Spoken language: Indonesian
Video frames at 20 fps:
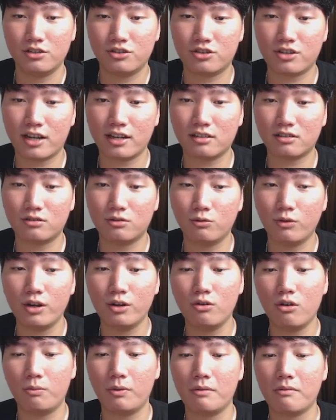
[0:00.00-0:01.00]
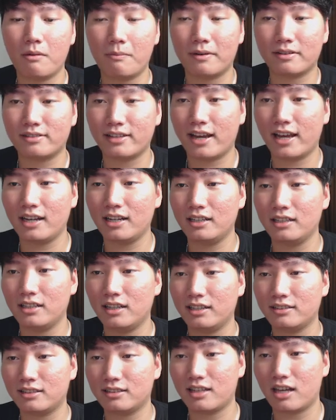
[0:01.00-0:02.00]
Chance to win 25%,
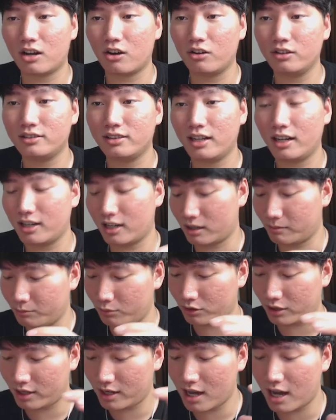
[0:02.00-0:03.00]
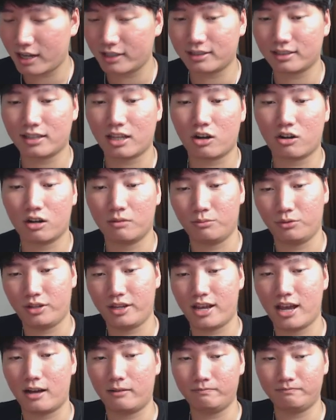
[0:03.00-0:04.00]
kita taruh di sini ada 63, kita taruh
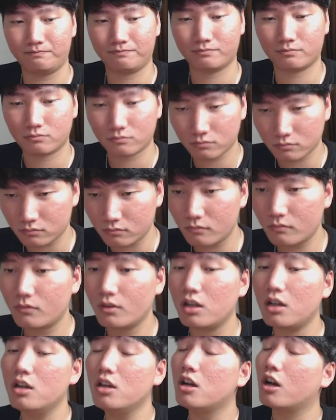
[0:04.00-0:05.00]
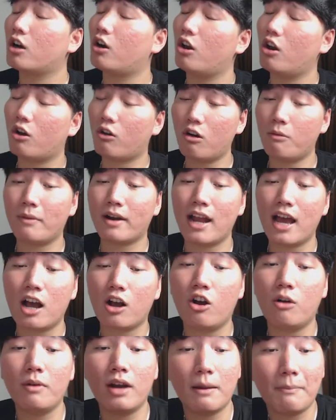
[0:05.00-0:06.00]
63. Kalau gue menang,
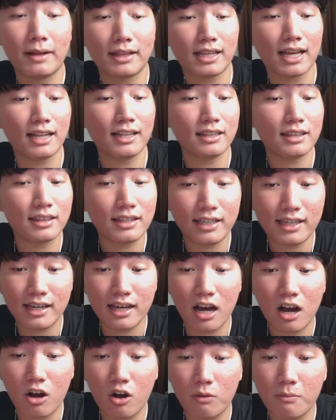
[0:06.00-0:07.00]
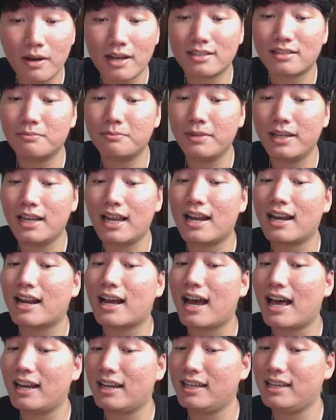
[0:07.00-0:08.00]
gue mendapatkan 3,9
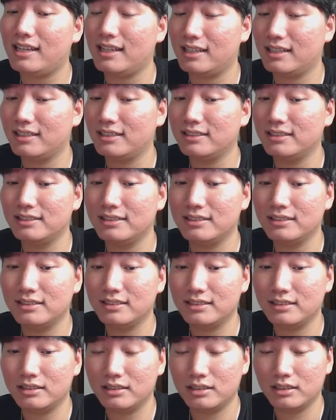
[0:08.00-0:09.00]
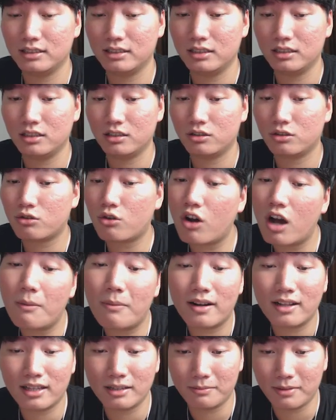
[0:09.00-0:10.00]
kali. kok nggak
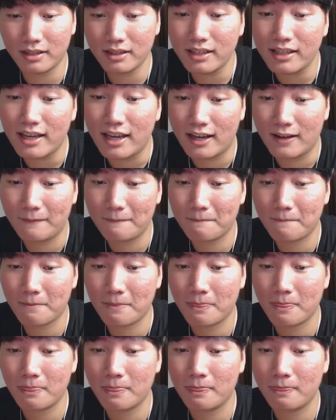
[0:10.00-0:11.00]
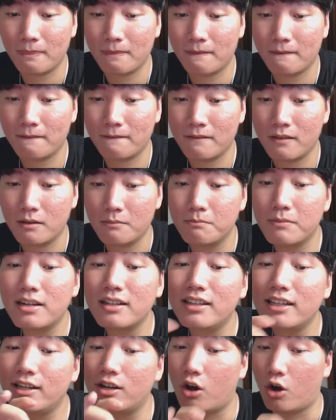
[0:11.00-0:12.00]
berhenti-berhenti ya?
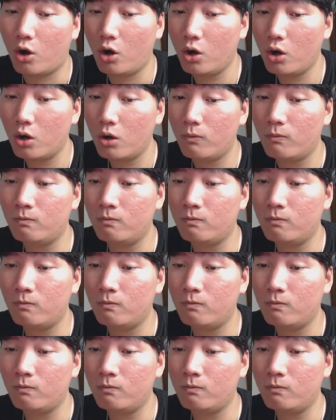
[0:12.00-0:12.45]
Berhenti dong.